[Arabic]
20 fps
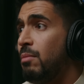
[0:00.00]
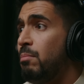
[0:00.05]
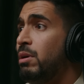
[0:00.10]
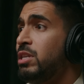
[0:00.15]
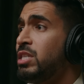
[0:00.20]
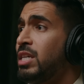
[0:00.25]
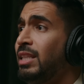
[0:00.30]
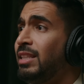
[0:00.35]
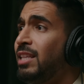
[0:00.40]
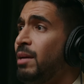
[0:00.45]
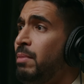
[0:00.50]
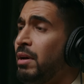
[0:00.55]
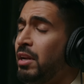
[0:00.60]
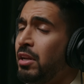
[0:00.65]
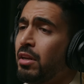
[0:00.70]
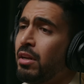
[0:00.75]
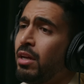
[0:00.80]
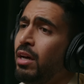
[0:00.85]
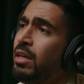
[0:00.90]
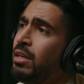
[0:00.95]
بس كنت
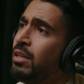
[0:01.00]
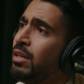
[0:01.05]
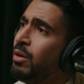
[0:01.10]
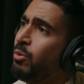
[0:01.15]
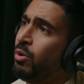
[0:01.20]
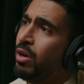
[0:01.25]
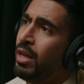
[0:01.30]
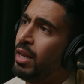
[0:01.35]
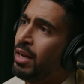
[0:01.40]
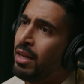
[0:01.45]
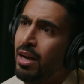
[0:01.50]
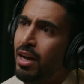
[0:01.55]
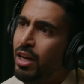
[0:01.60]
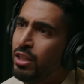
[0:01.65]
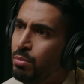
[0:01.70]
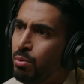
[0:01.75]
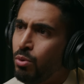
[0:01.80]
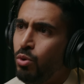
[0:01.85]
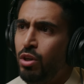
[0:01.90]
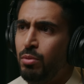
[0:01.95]
ابررها انه والله انا
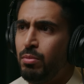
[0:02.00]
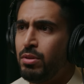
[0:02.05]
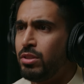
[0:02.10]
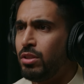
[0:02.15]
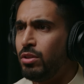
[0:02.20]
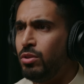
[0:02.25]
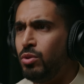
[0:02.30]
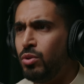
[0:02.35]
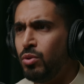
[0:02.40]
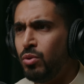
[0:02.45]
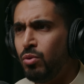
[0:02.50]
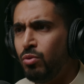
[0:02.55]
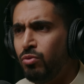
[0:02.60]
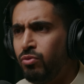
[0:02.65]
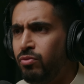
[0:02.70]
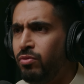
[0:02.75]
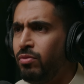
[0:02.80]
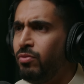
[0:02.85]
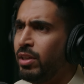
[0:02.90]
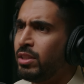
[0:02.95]
قاعد بروحي باستديو
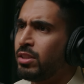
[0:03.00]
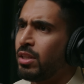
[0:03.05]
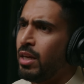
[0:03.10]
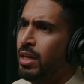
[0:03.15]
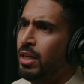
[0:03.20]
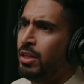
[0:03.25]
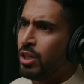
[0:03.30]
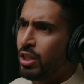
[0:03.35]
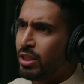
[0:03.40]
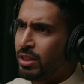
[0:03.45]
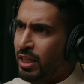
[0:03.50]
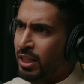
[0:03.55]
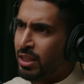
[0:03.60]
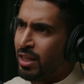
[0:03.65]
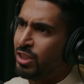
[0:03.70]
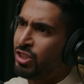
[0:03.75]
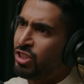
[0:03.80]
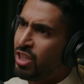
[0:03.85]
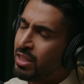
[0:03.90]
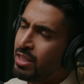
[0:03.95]
فتره يعني كنت
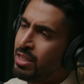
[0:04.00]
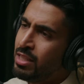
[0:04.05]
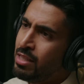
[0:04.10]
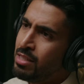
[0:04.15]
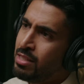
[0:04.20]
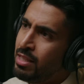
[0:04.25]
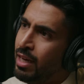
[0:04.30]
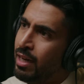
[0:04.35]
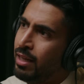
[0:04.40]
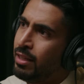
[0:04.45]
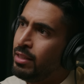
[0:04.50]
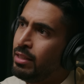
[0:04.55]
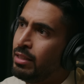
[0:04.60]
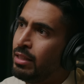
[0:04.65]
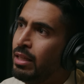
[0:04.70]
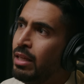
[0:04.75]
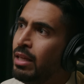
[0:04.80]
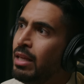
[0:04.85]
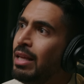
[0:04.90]
احتاج تركيز عالي